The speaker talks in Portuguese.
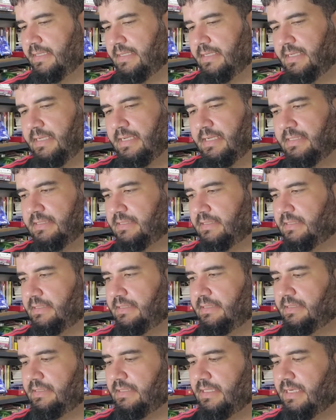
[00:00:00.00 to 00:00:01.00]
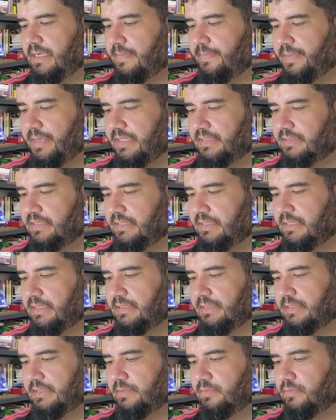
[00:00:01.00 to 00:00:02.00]
É assim a
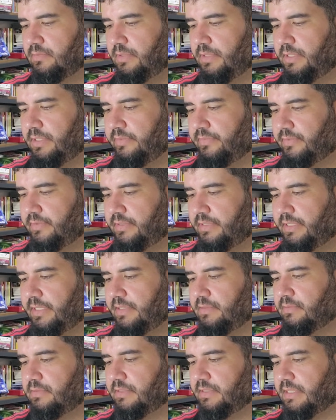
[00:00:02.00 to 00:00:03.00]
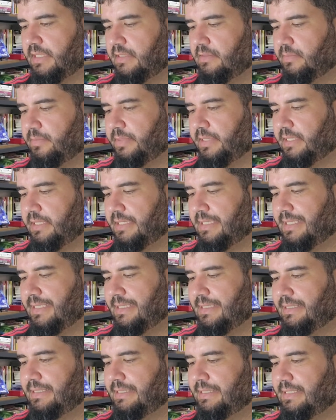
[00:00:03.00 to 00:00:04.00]
apresentação do livro, que é ilustrado pela
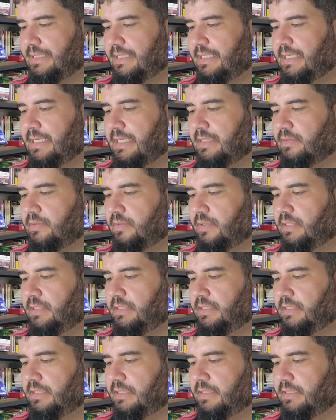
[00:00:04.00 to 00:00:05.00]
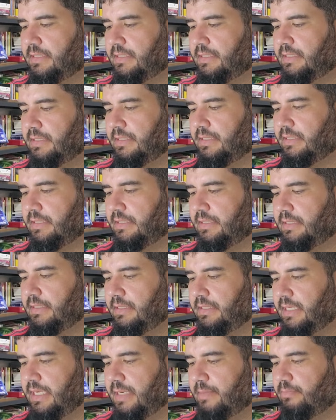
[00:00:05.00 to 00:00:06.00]
Ana Carolina
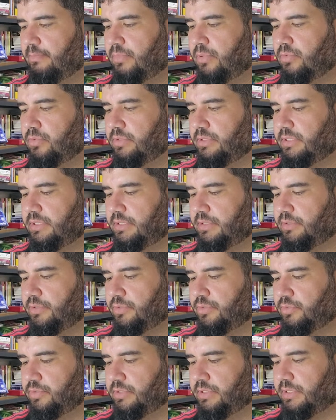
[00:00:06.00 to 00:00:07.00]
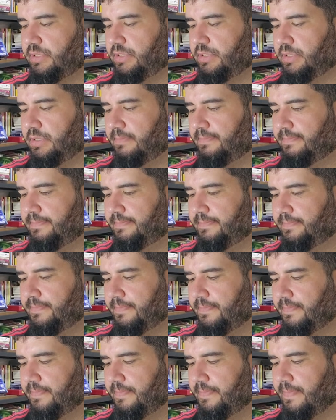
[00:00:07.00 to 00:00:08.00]
Iabrudi Justi.
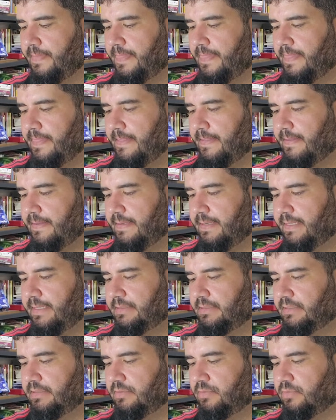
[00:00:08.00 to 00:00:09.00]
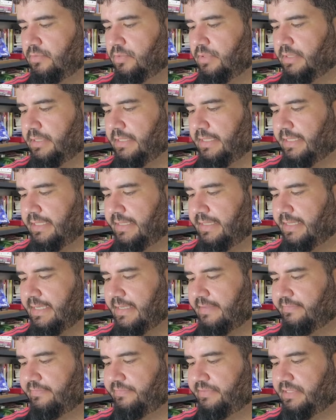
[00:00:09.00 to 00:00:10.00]
A editora é
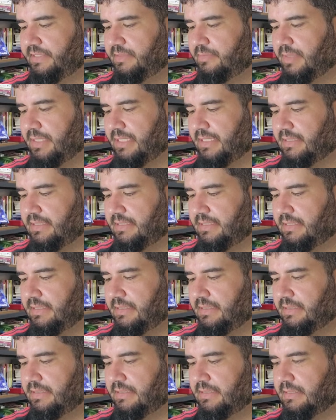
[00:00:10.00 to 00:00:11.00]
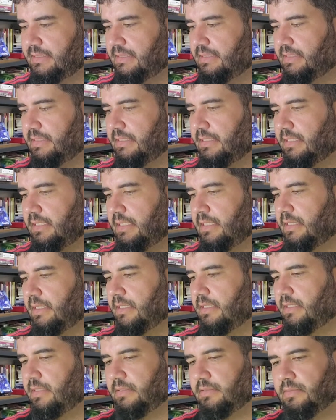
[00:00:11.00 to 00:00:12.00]
a Vis Brasilis,
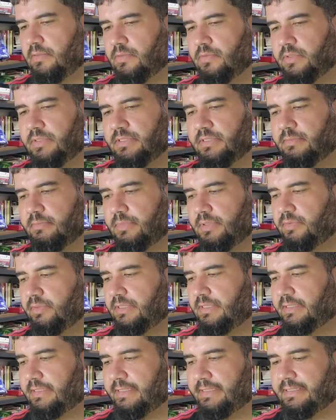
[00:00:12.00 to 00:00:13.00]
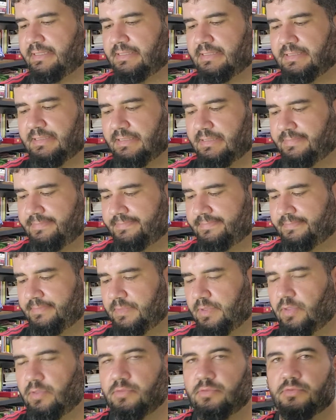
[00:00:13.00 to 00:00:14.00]
2013.
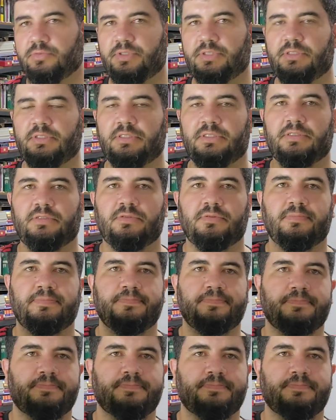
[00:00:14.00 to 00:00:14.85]
Logo no início,